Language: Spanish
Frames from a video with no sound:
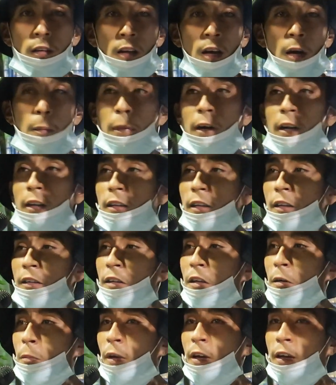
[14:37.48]
Aparte de
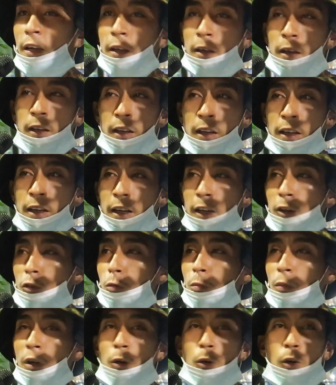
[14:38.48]
ser madre, es
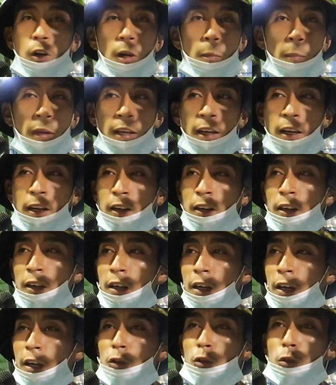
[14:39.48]
su mejor amiga,
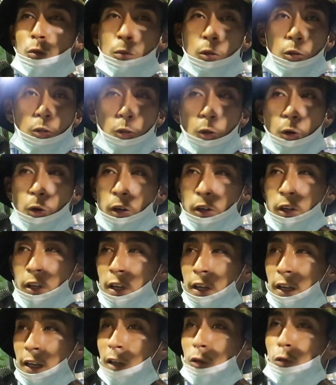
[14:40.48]
es su motor,
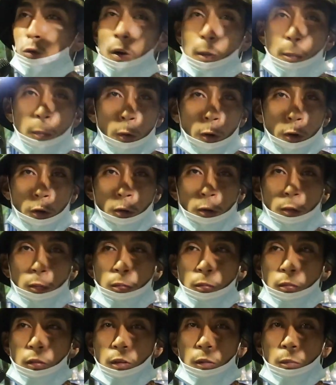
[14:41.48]
es su apoyo,
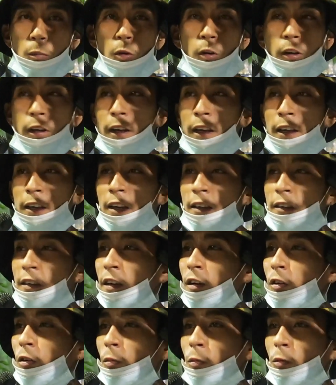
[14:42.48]
porque ella
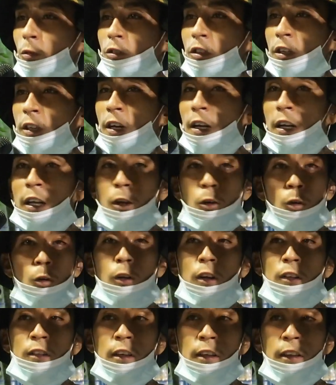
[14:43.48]
sea como sea, el hijo
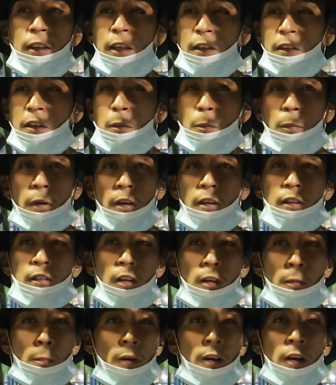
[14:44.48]
lo acepta y siempre va a
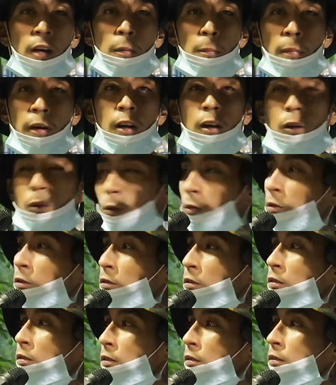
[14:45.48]
estar para ahí para
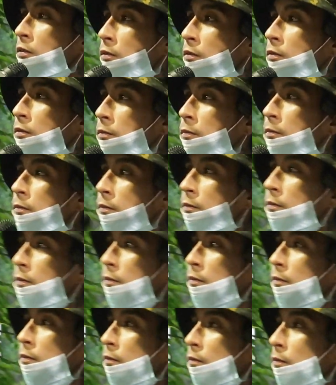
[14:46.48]
uno.
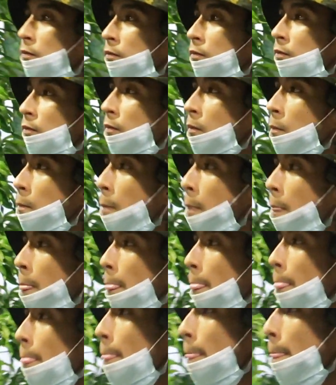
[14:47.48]
Increíble, gran
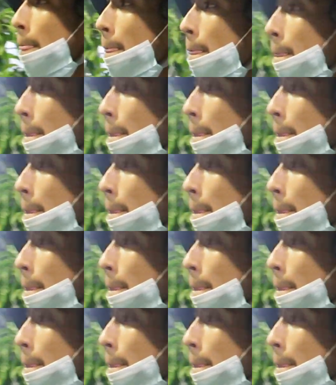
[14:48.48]
mensaje.